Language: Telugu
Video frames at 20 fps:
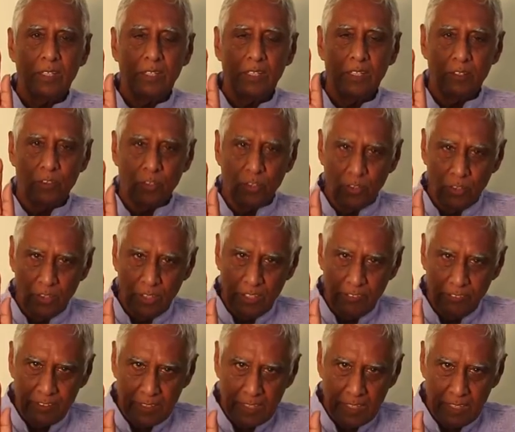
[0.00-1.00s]
ఇది రెండు
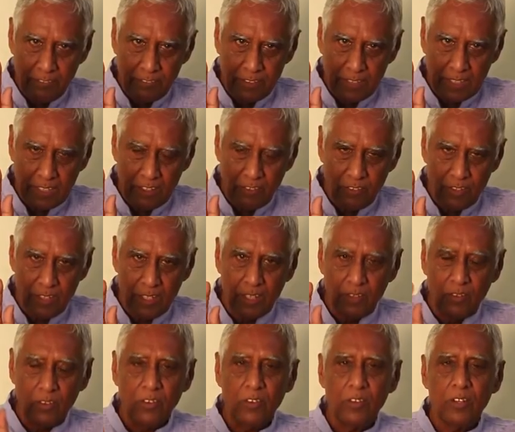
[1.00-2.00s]
ఇది విధంగా ఏ విధంగా
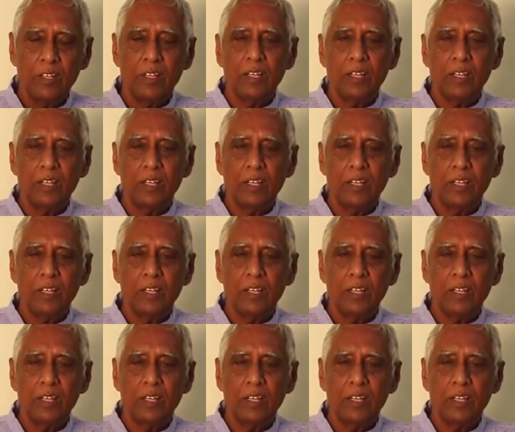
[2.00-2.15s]
ఉన్నాయో